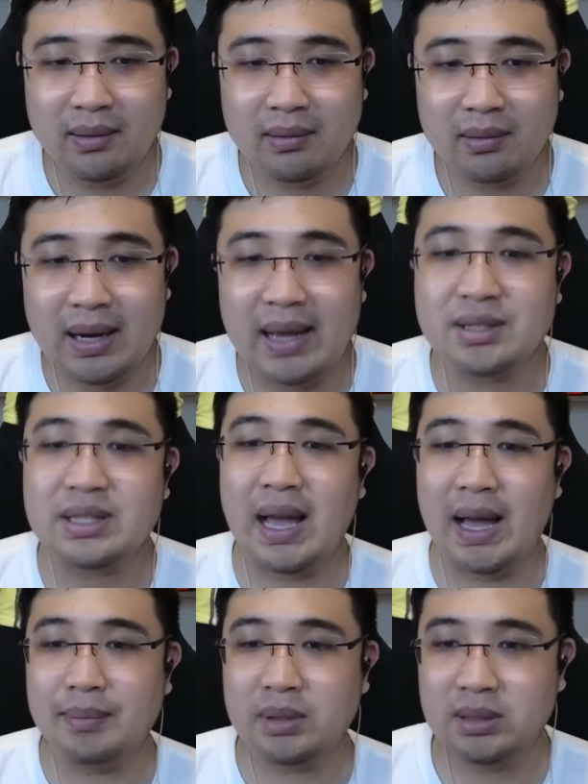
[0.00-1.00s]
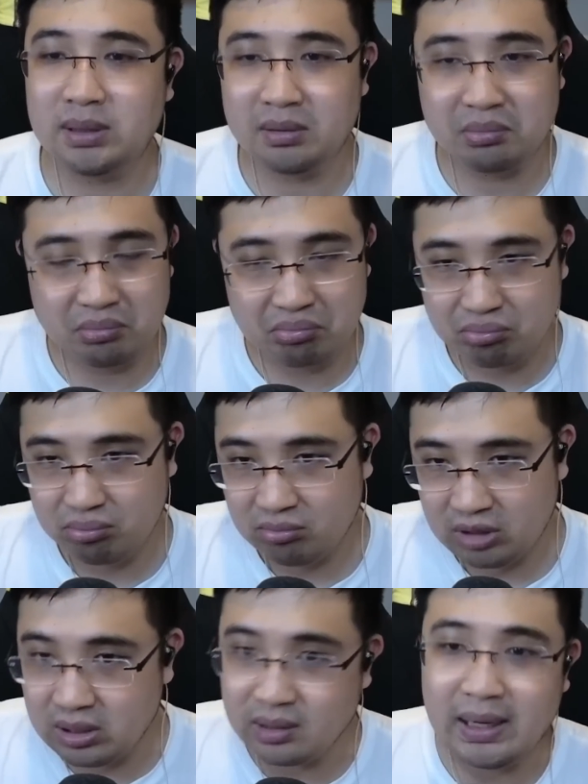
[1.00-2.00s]
กลางสนามคือ
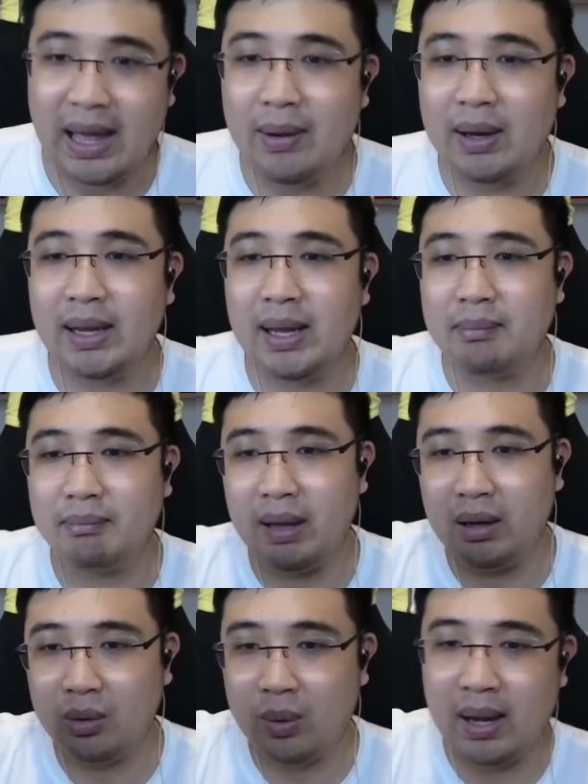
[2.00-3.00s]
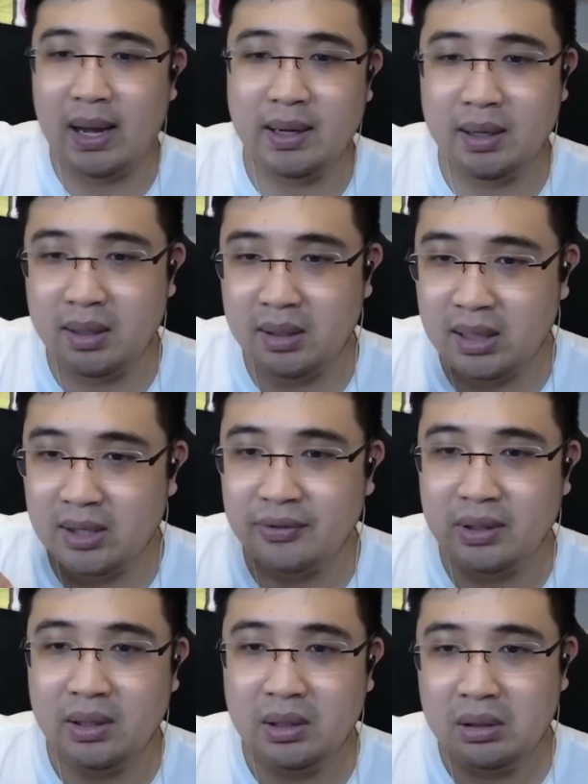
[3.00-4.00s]
ขึงแล้วนะครับแม็กควายเลเลฟ
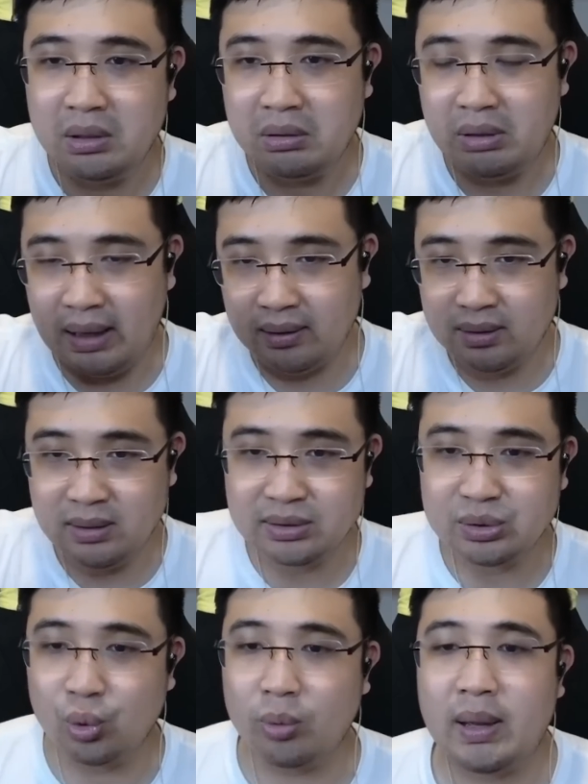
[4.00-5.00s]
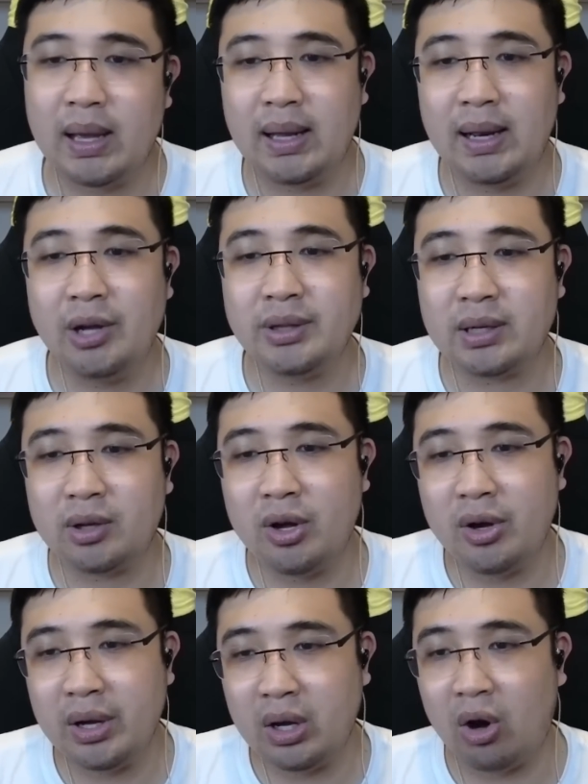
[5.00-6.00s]
ดันขึ้นสูงมาแล้วเต็ดก็
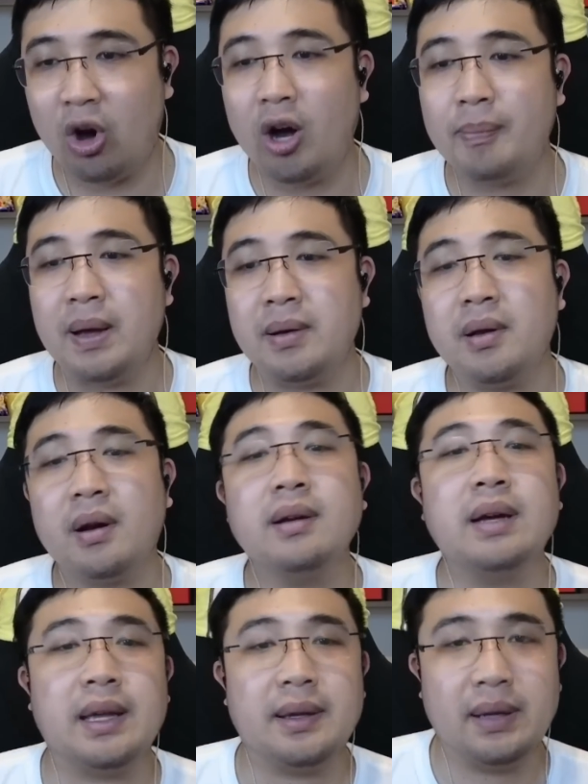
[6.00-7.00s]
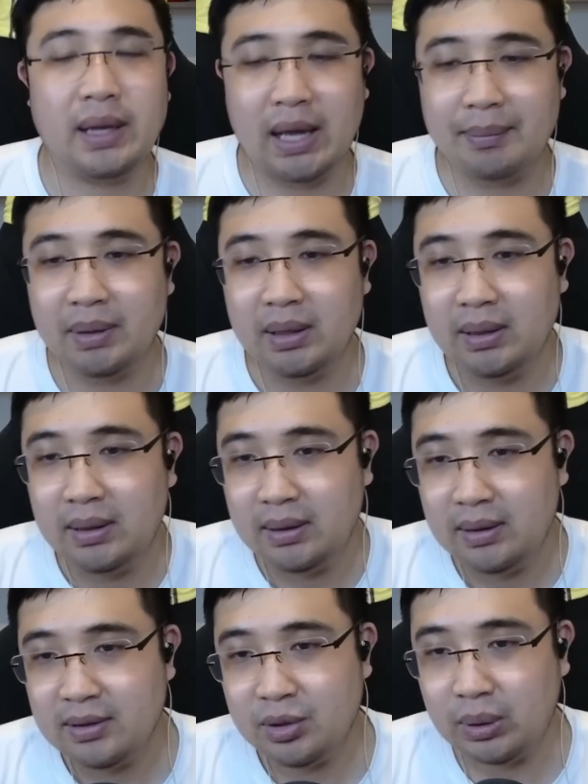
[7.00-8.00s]
ค่อยๆเคาะไปเรื่อยๆนะครับ
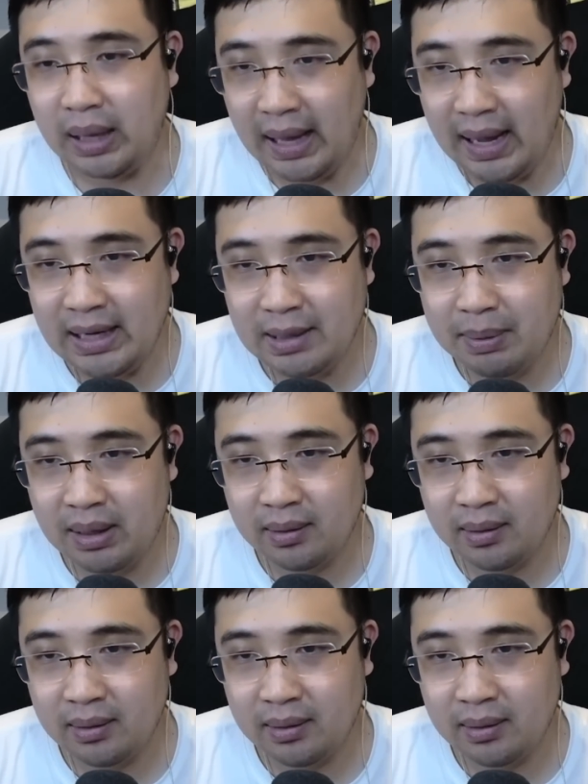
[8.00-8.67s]
สุดท้ายเนี่ยเป็น